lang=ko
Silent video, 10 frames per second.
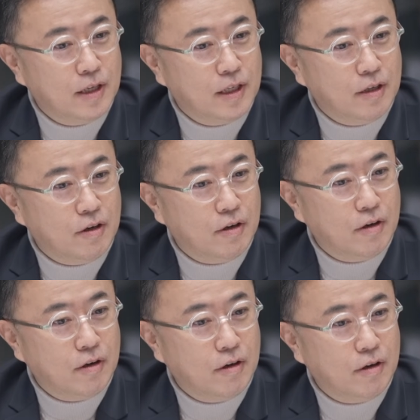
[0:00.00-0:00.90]

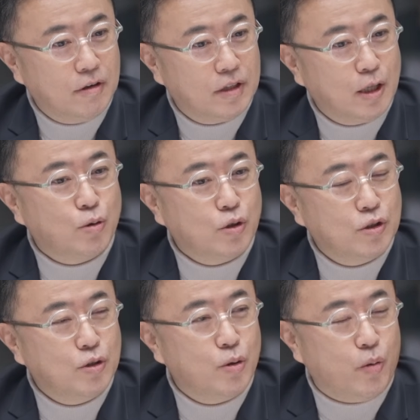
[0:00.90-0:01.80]
어, 대통령
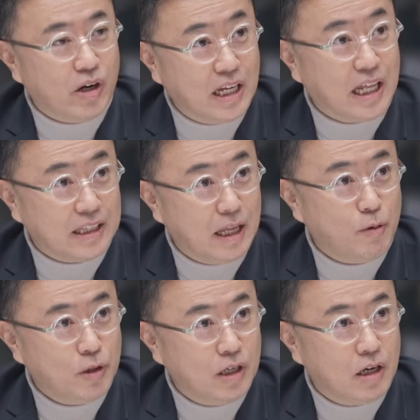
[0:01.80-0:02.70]
지지율이 워낙 낮다
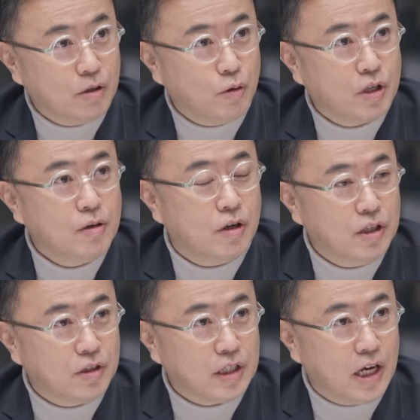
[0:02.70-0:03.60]
보니까 그리고
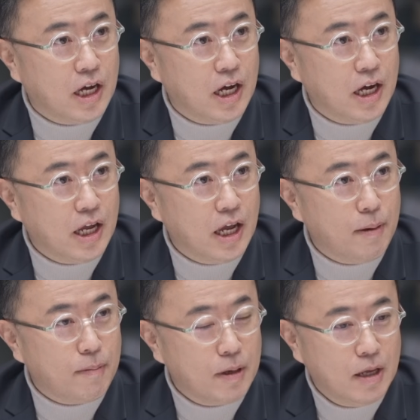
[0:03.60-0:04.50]
김건희
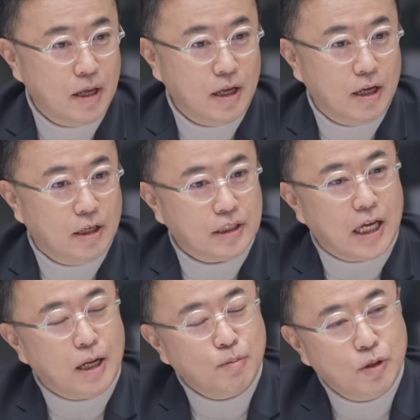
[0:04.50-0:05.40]
여사의
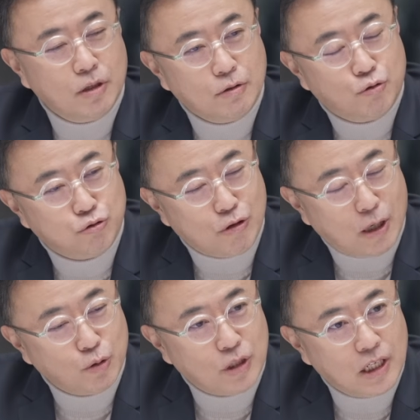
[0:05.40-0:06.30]
사람들이 그
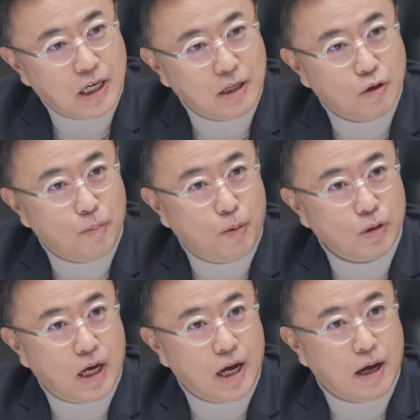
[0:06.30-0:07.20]
주가 조작이나
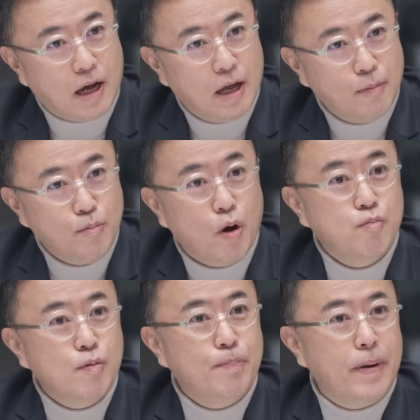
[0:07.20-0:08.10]
이것보다
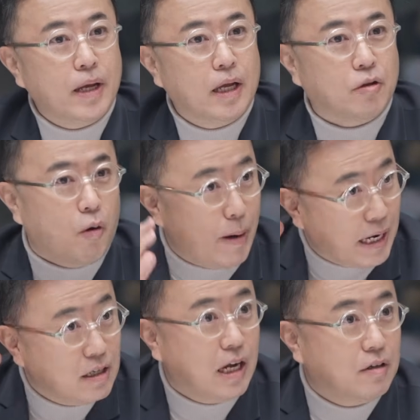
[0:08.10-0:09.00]
명품백에 더
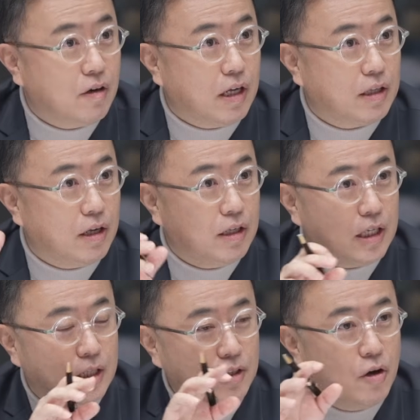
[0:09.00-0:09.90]
반응하는 것 같아요. 네.
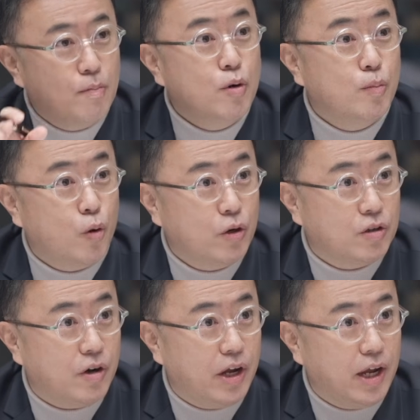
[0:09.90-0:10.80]
일단 현물
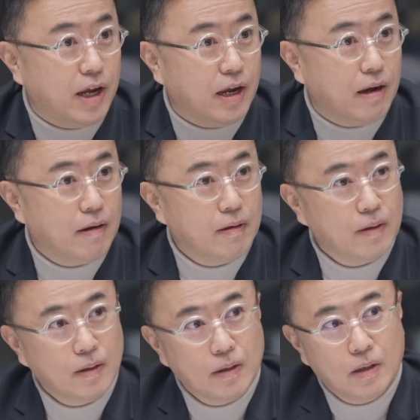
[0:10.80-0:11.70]
보이는 거에. 아,
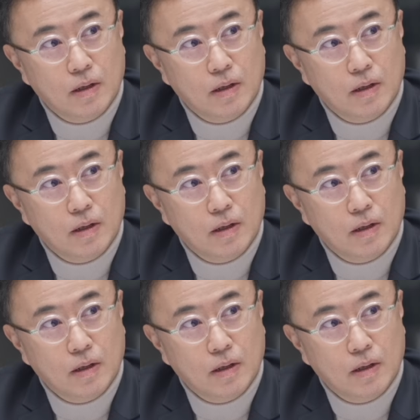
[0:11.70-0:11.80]
그